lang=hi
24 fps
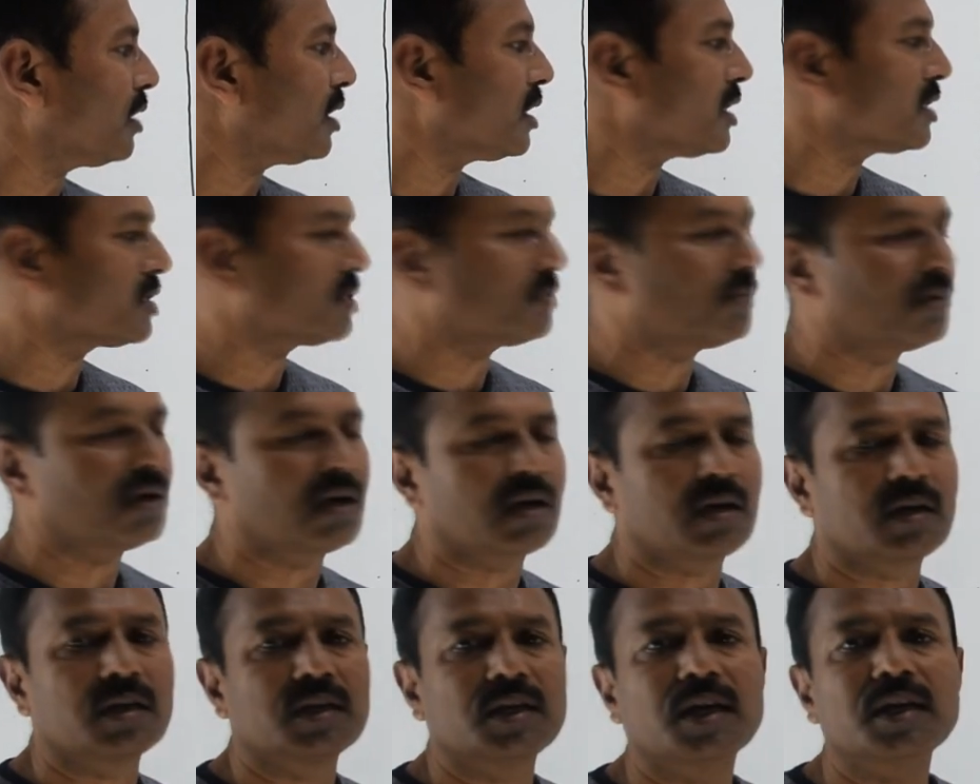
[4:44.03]
कास्ट
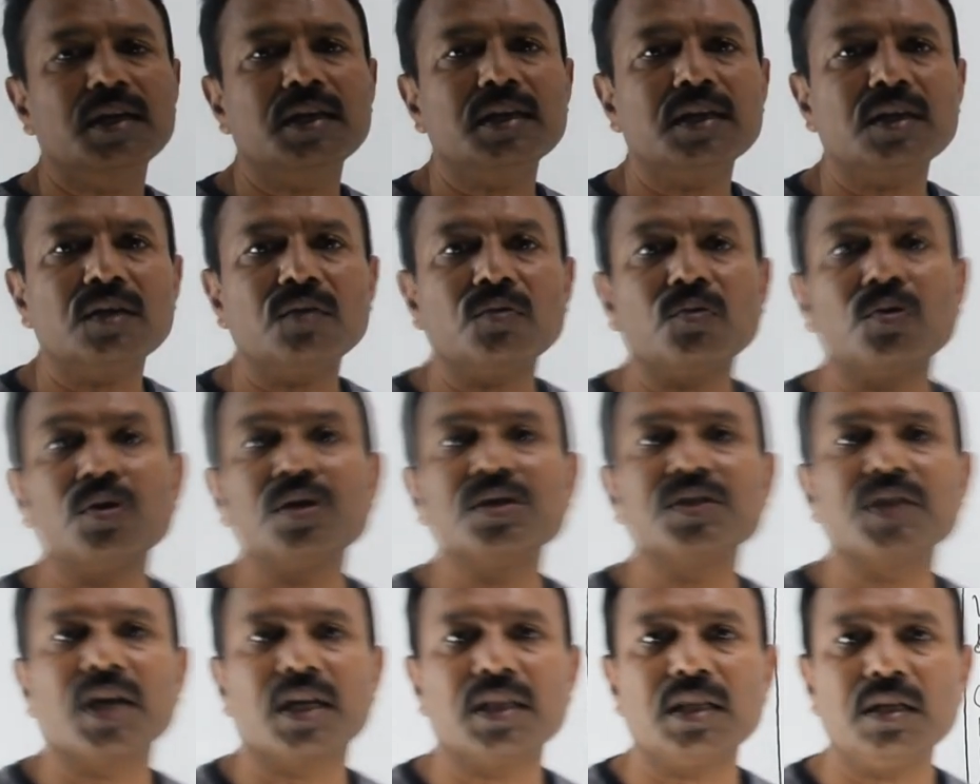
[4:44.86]
बार यानी कि कोई
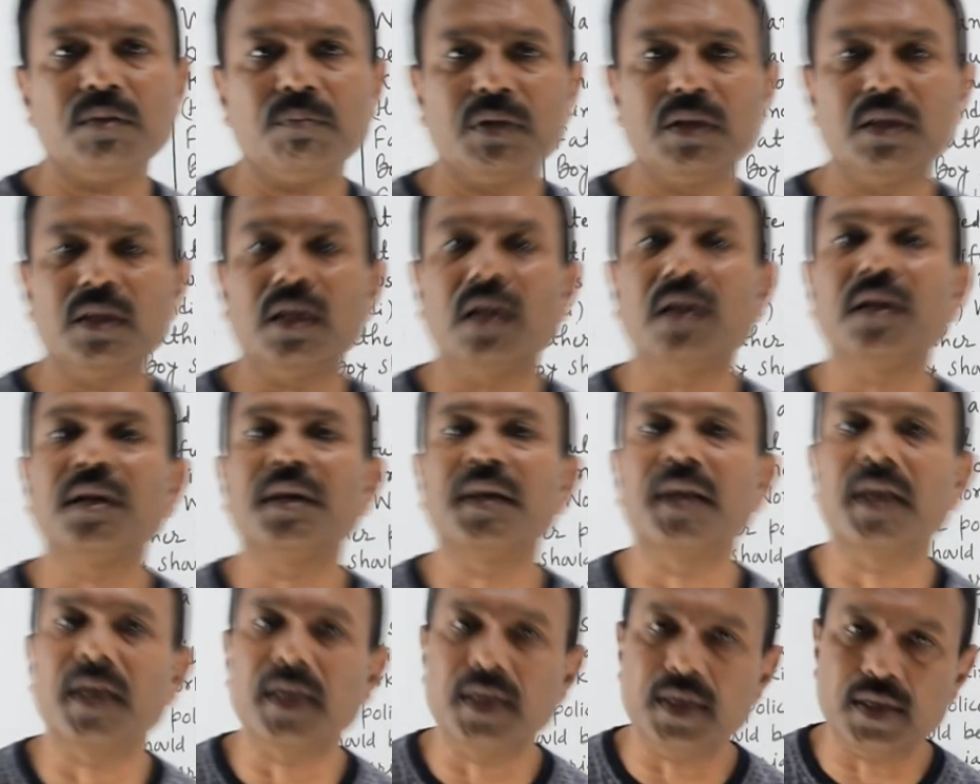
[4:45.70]
जाति बंधन
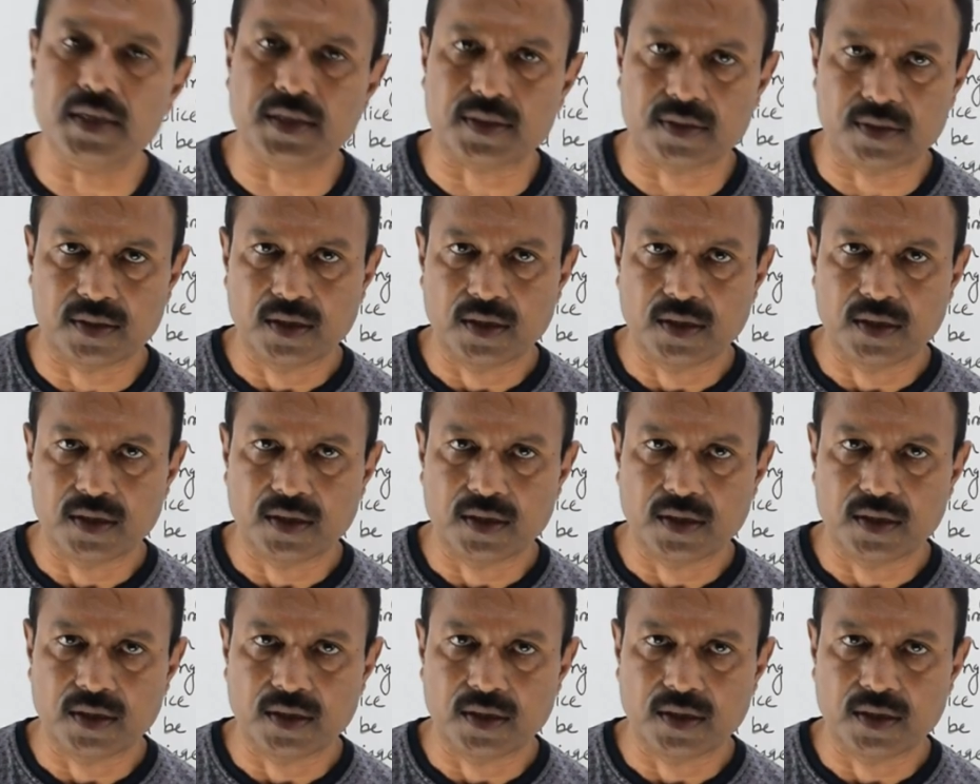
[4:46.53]
नहीं